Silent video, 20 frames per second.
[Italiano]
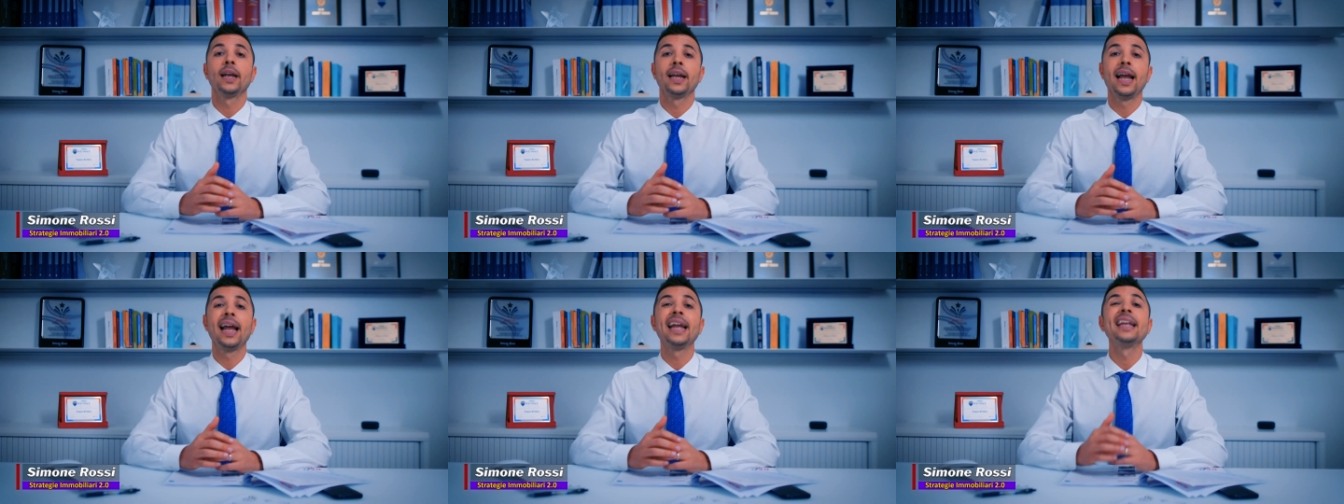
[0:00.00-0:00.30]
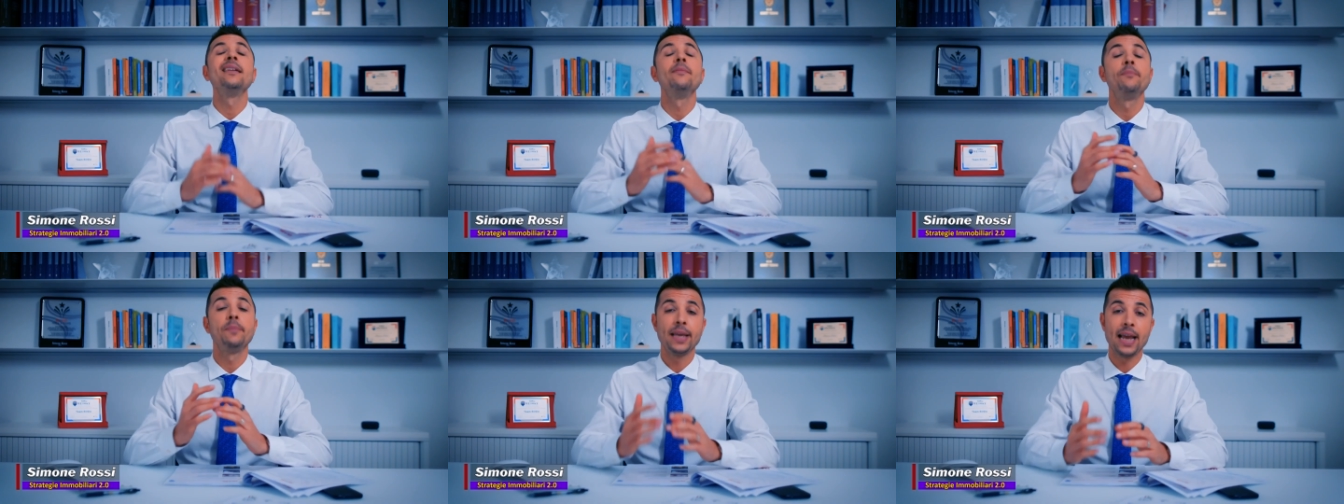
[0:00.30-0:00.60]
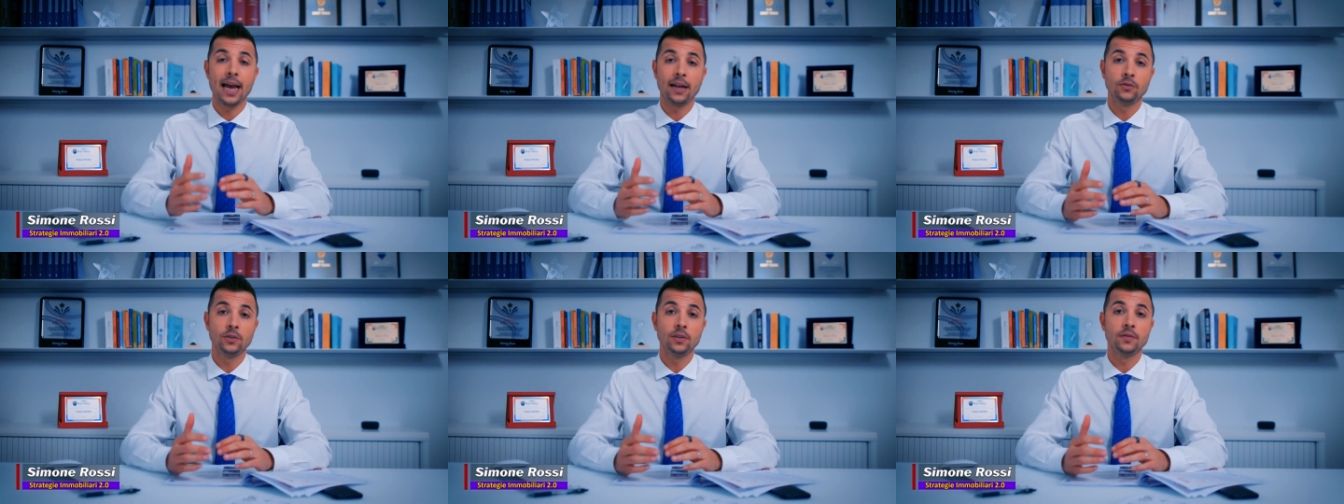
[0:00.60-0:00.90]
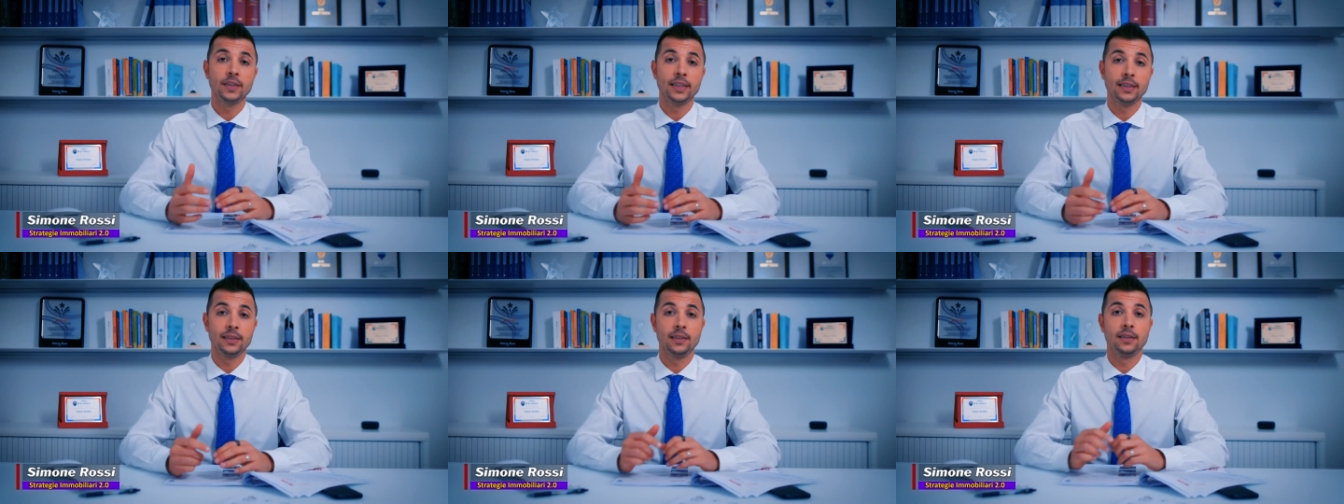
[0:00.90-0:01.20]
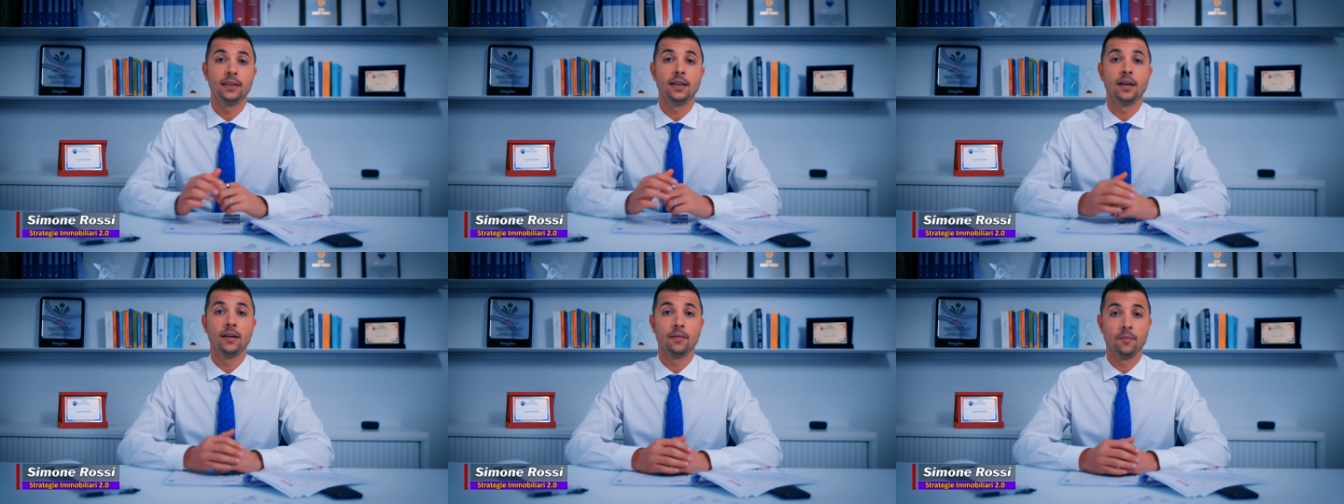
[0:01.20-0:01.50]
che è il piano di
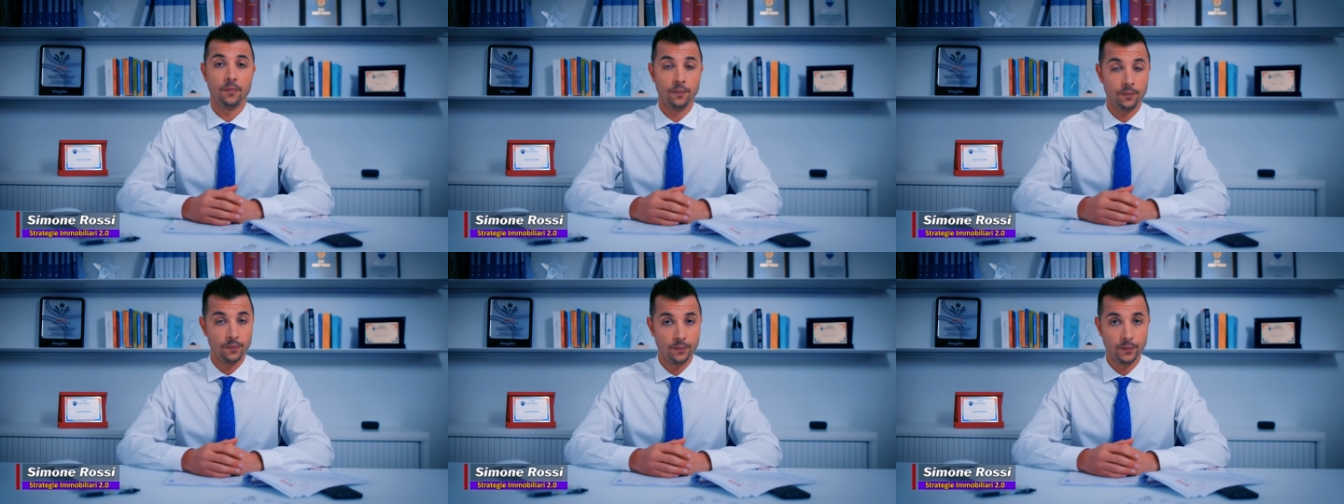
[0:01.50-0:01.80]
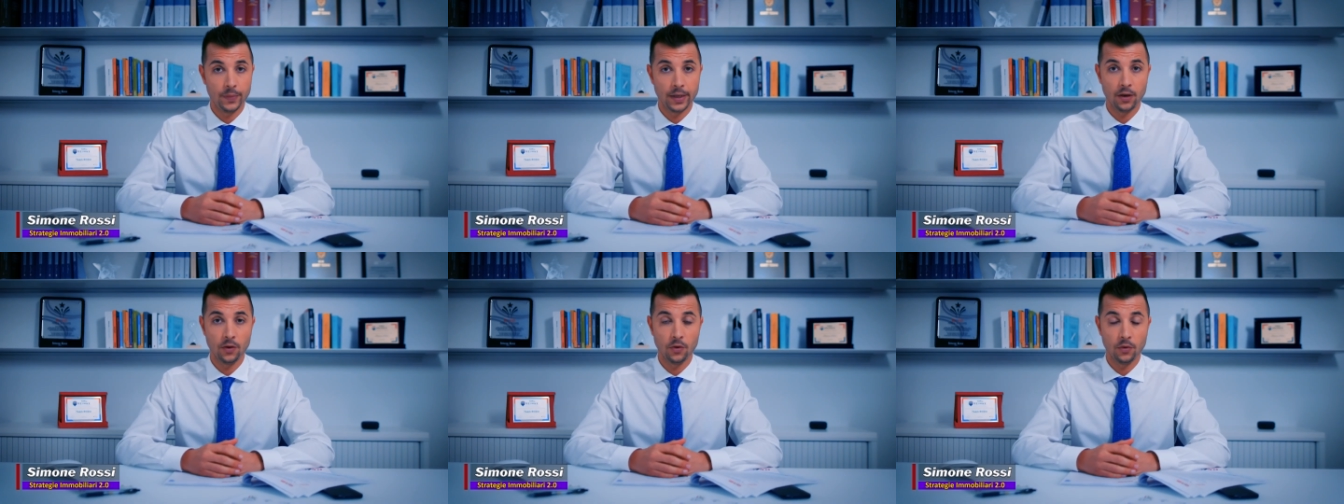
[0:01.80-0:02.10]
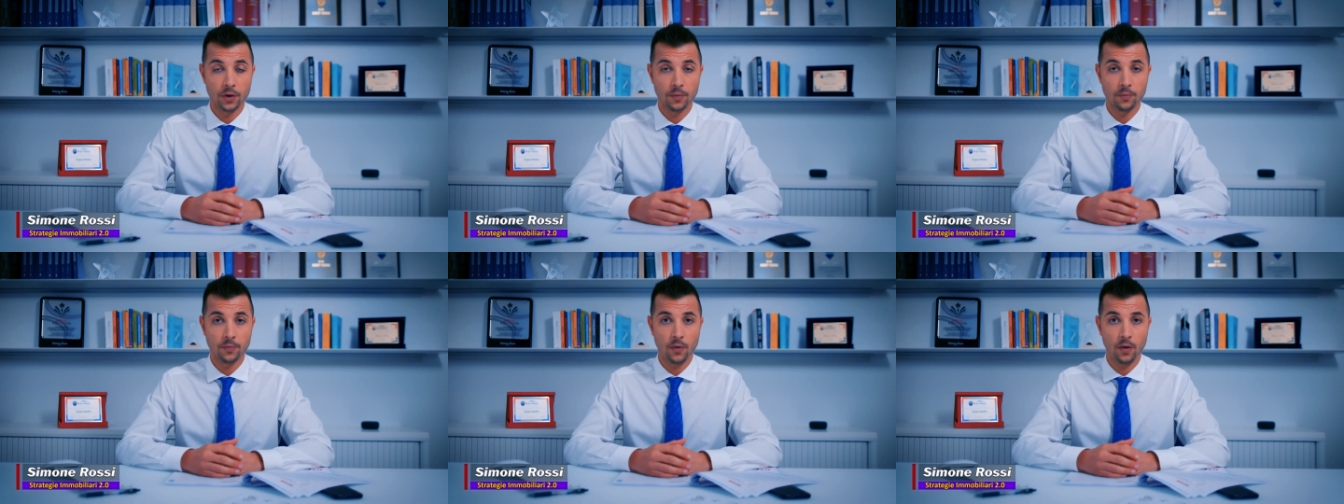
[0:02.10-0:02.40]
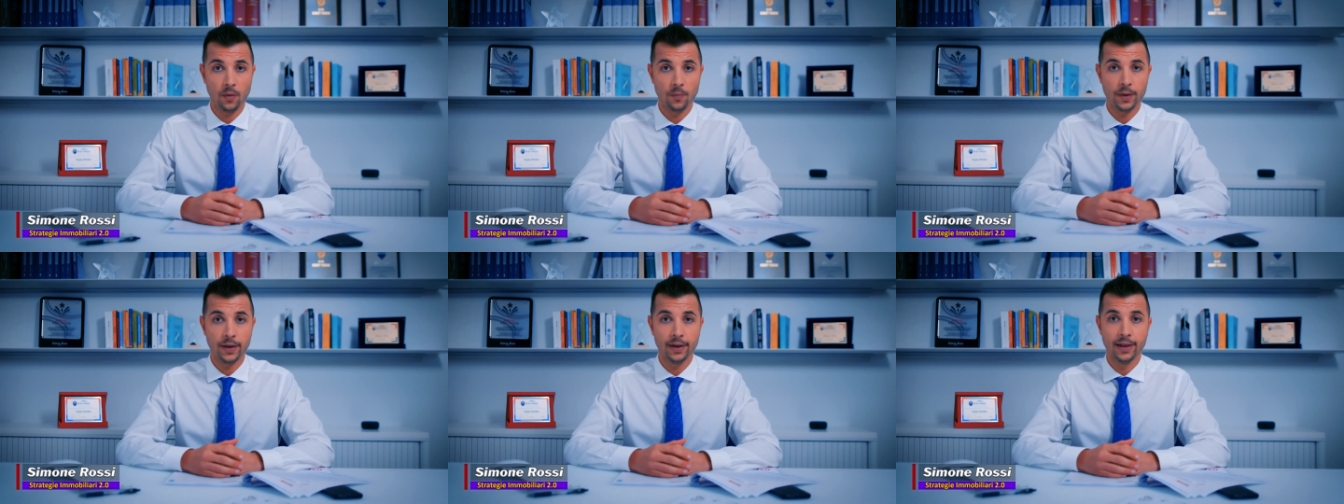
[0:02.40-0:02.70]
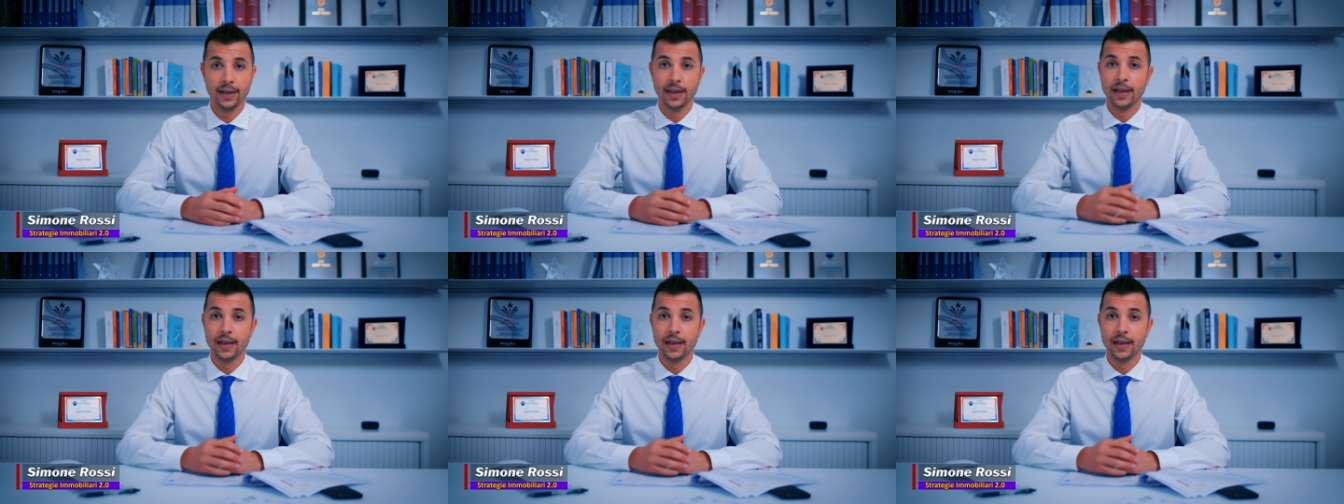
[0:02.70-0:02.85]
vendita per il loro immobile